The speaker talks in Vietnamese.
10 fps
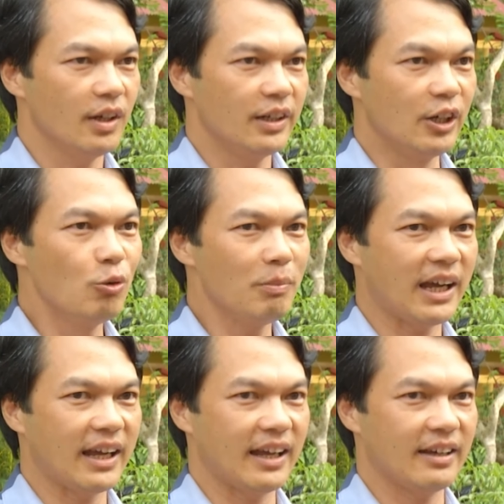Nếu
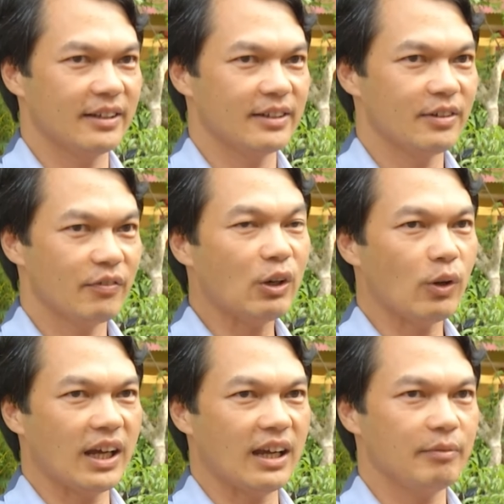mà văn
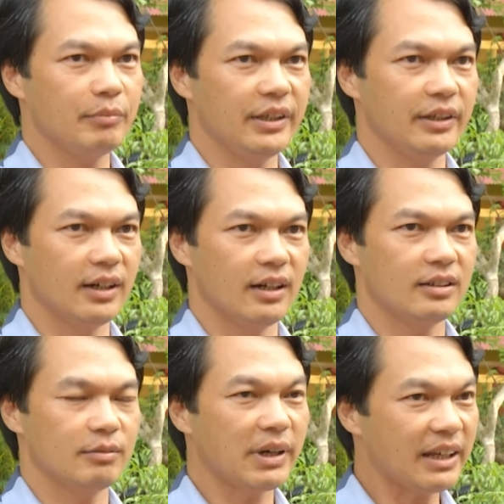hóa bị
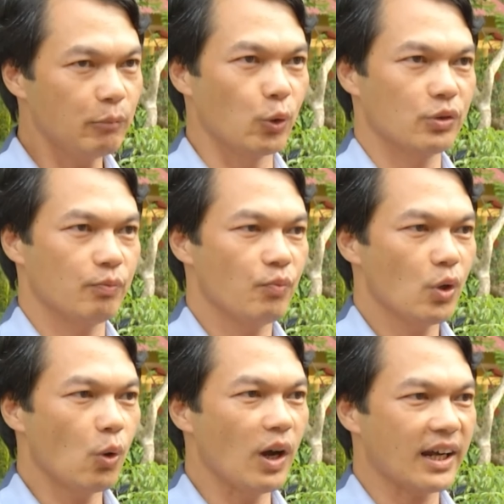mai một
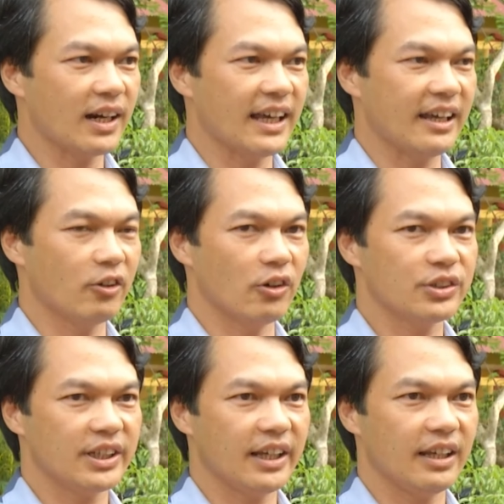hoặc là nó
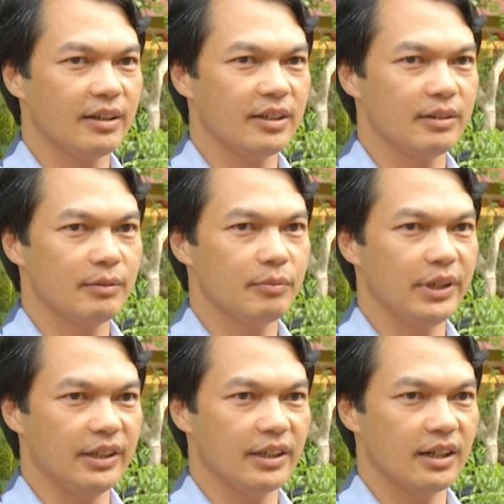sẽ
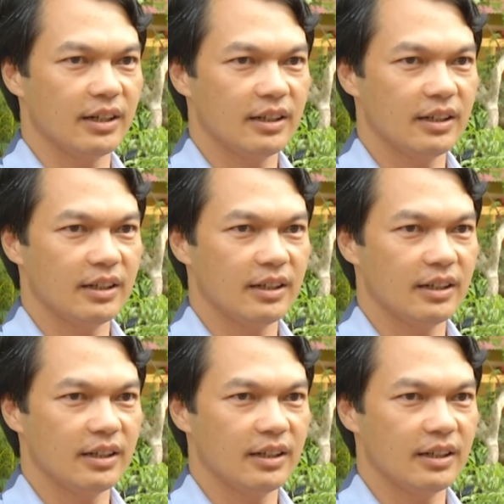bị